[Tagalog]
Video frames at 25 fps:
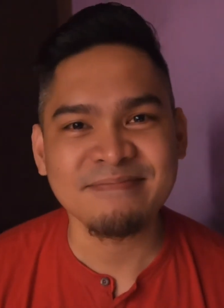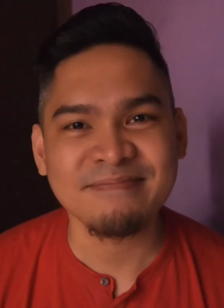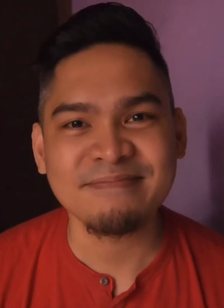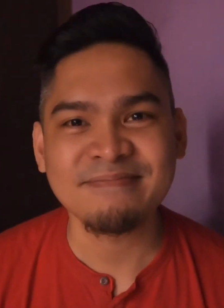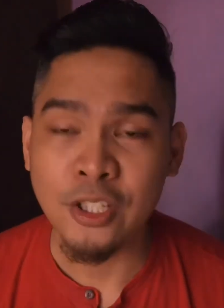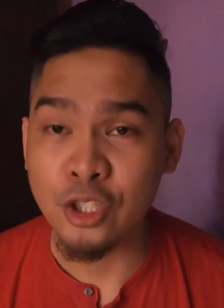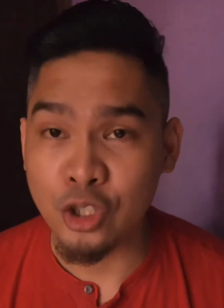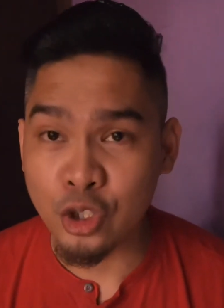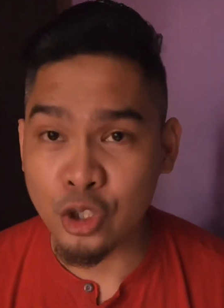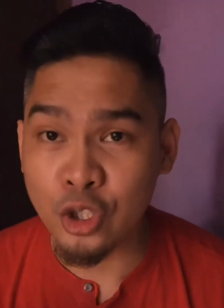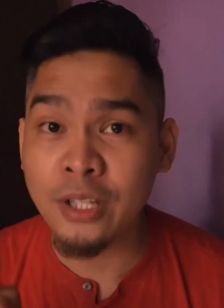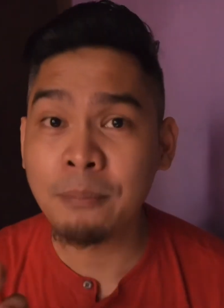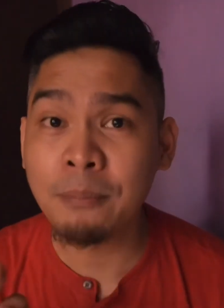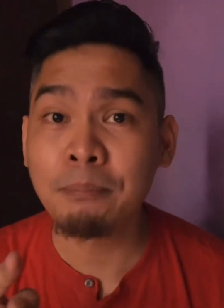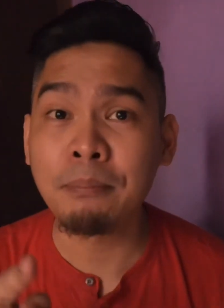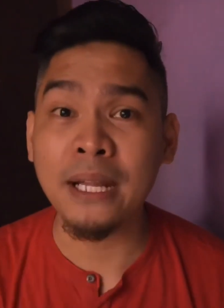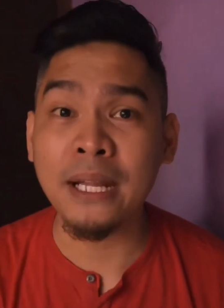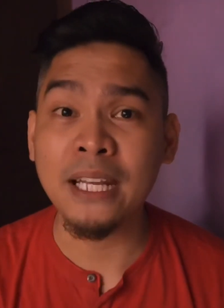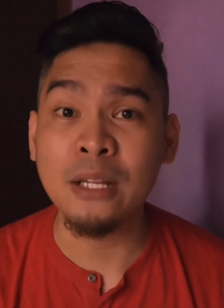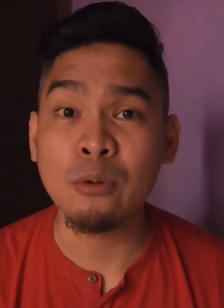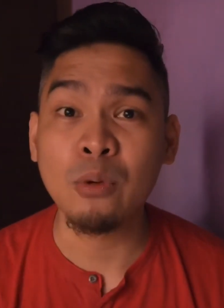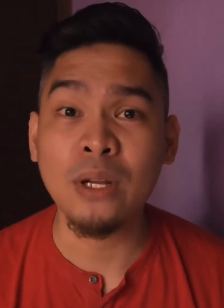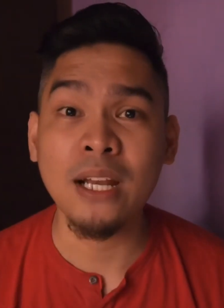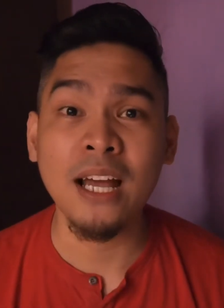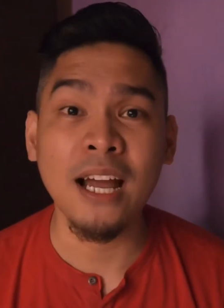Yun ang
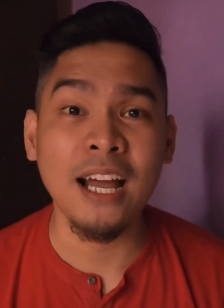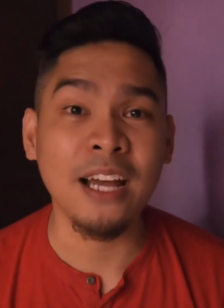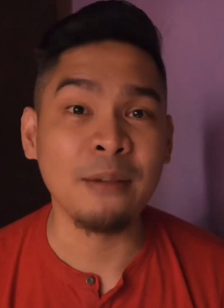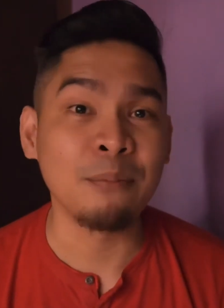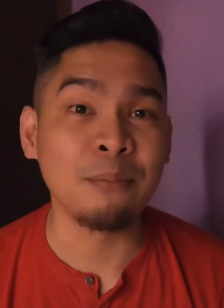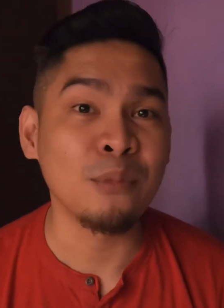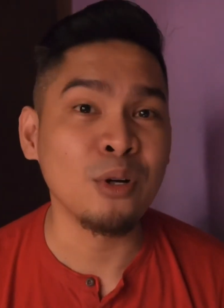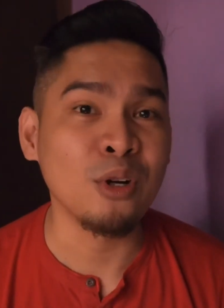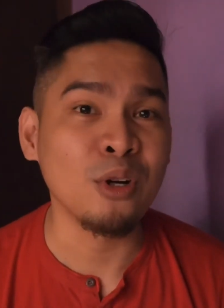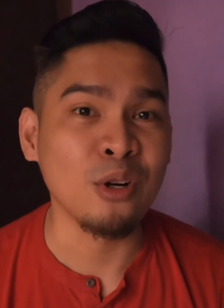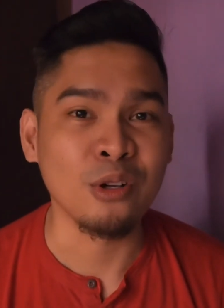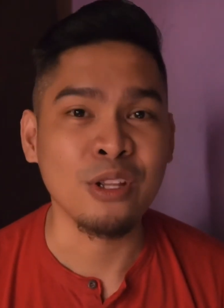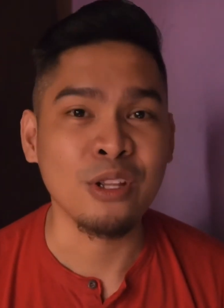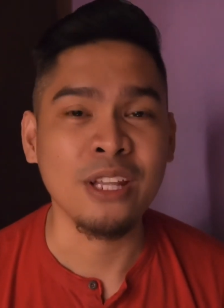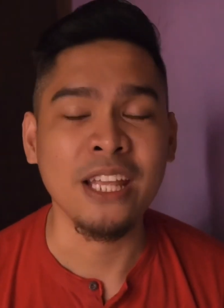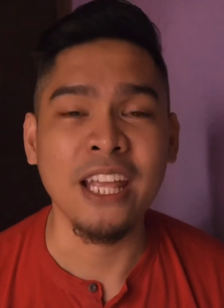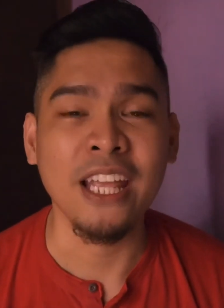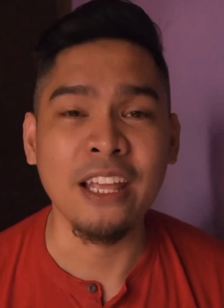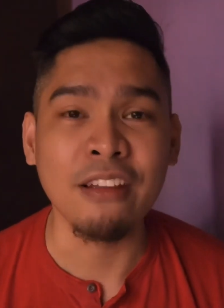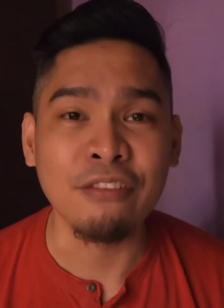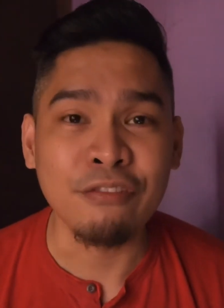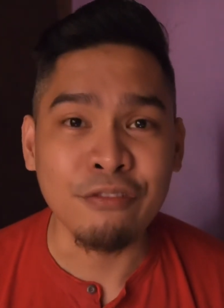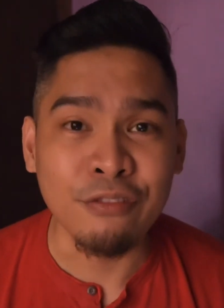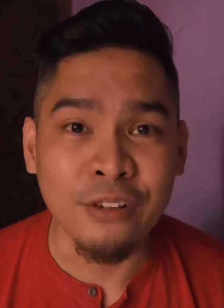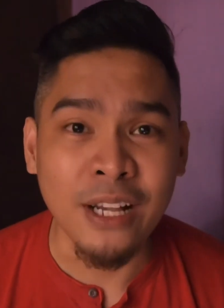paniwalaan mo.
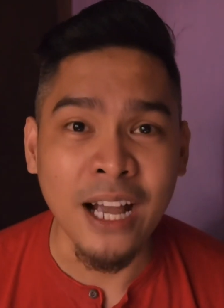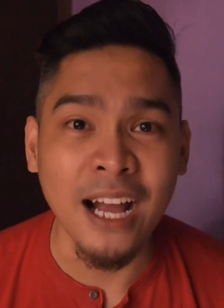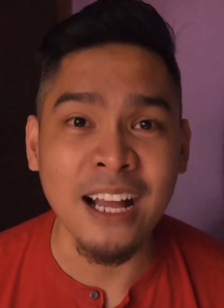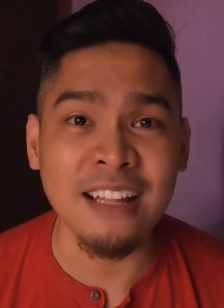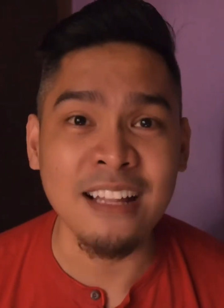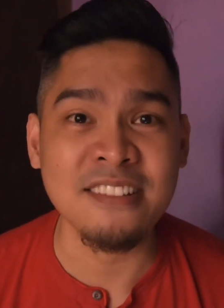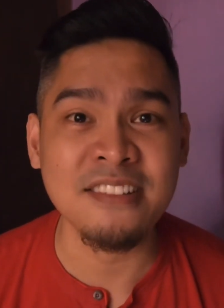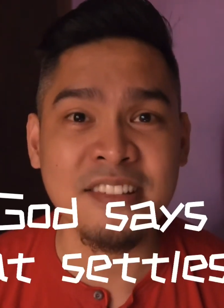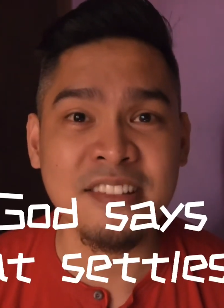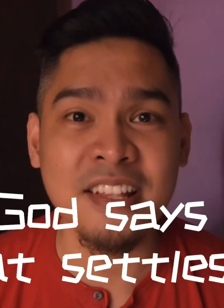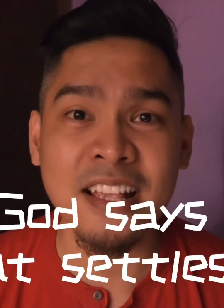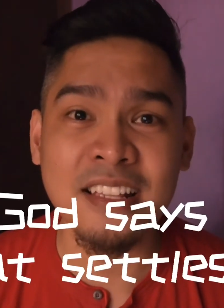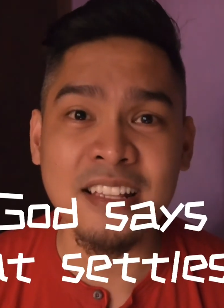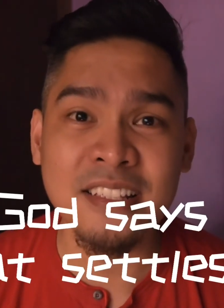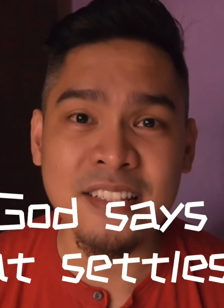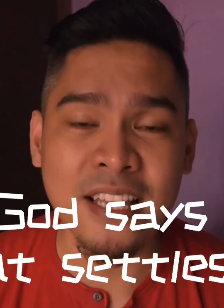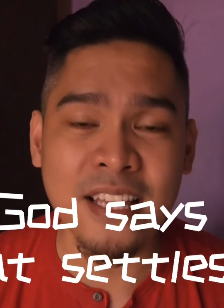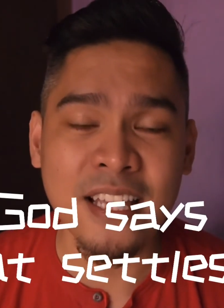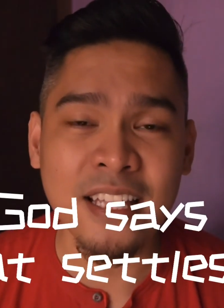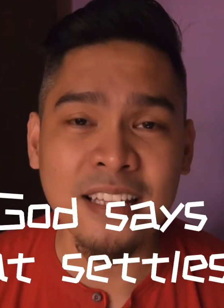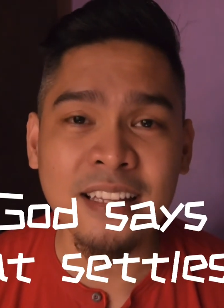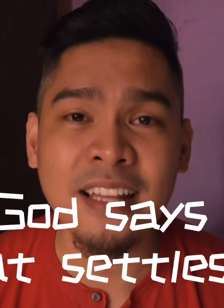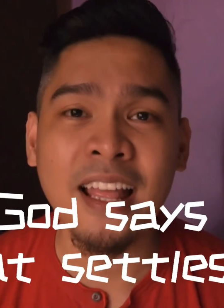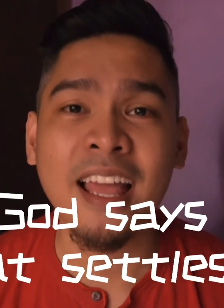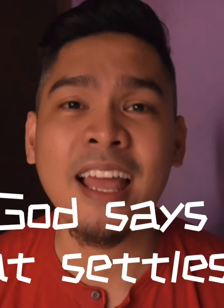If God says
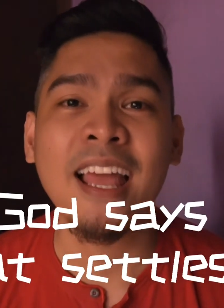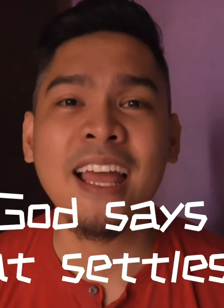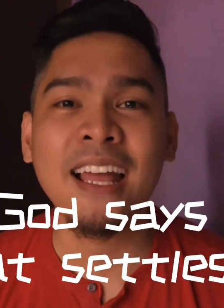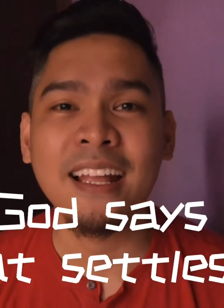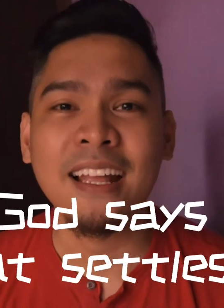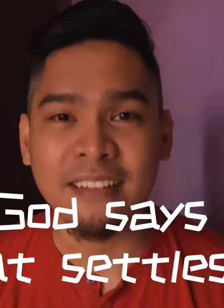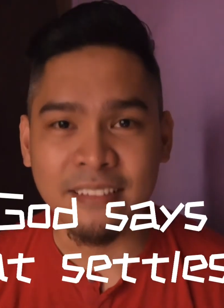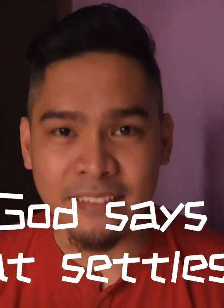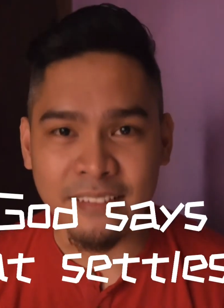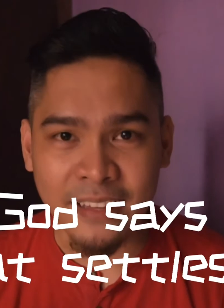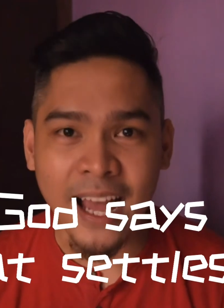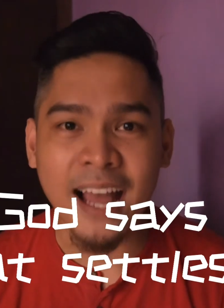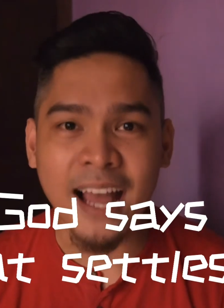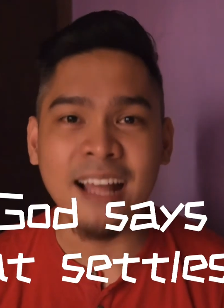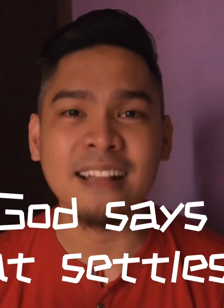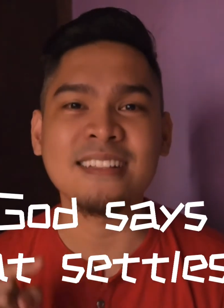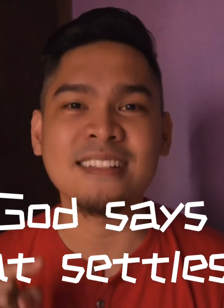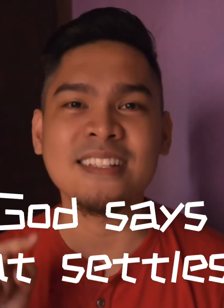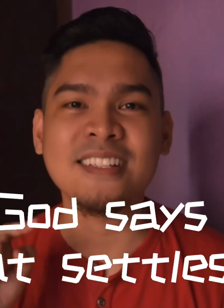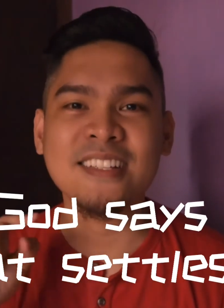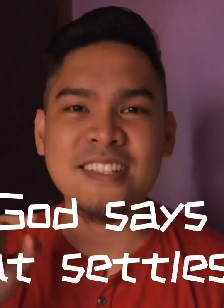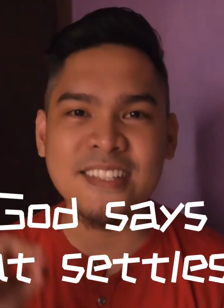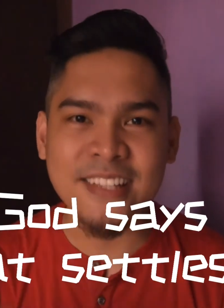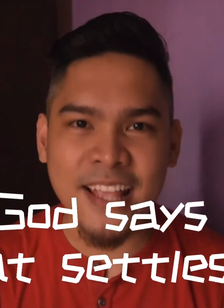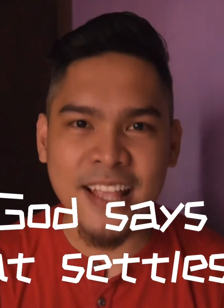it, that
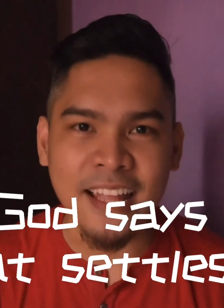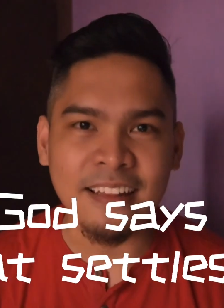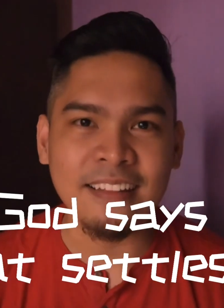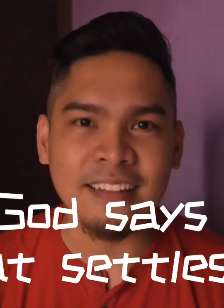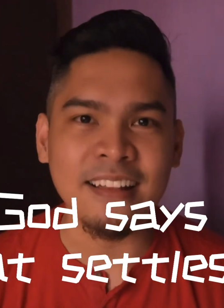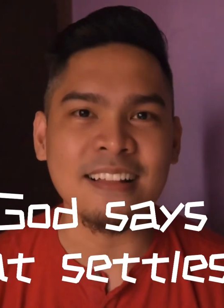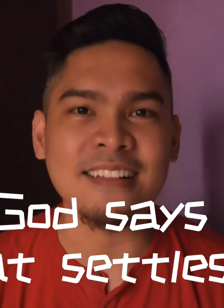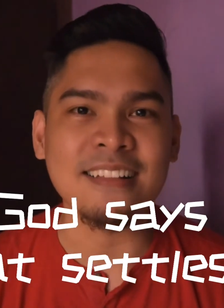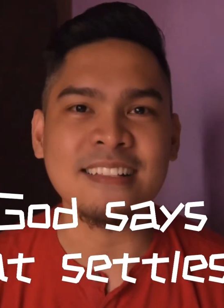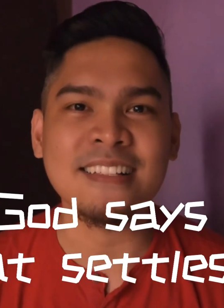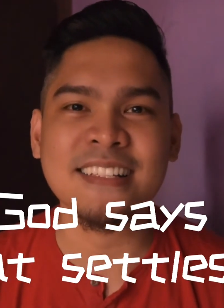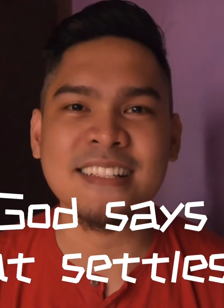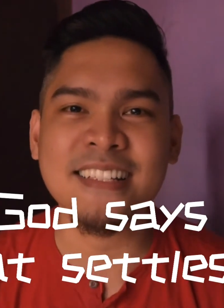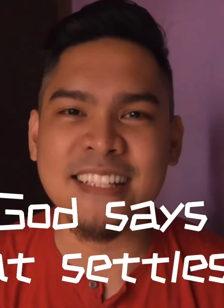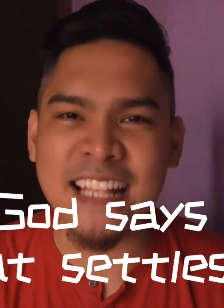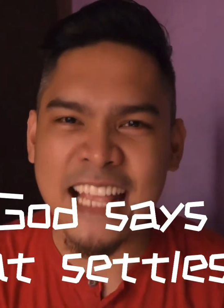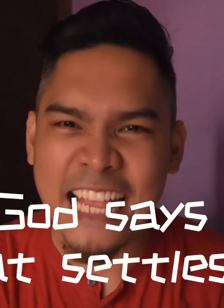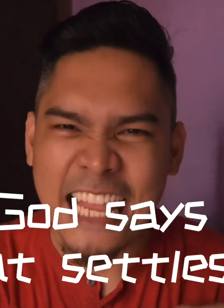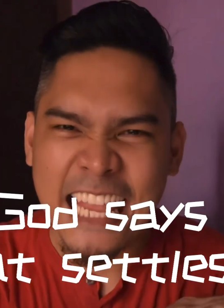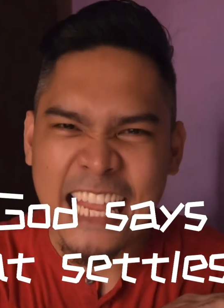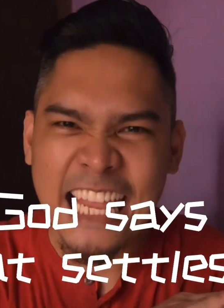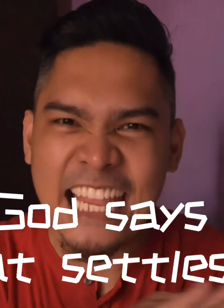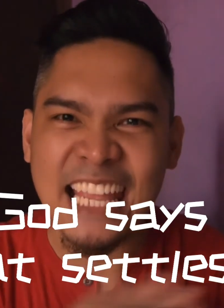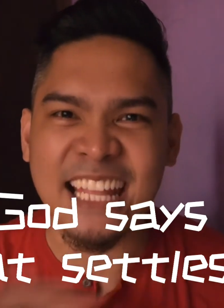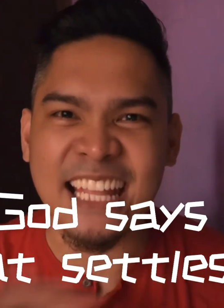settles
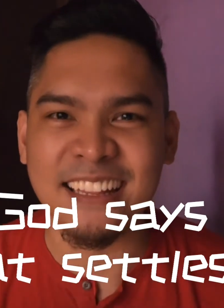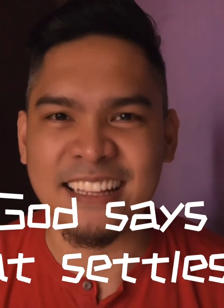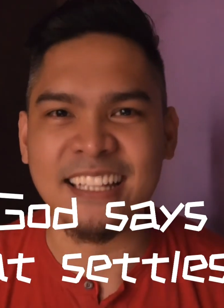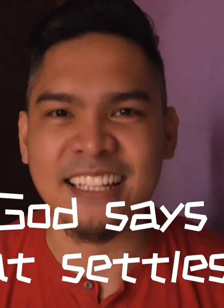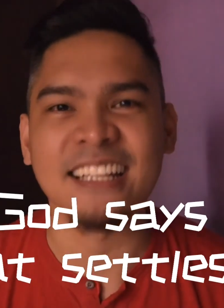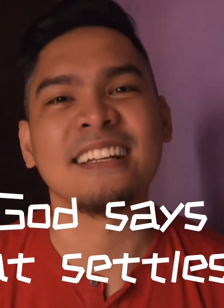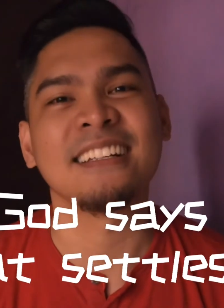it.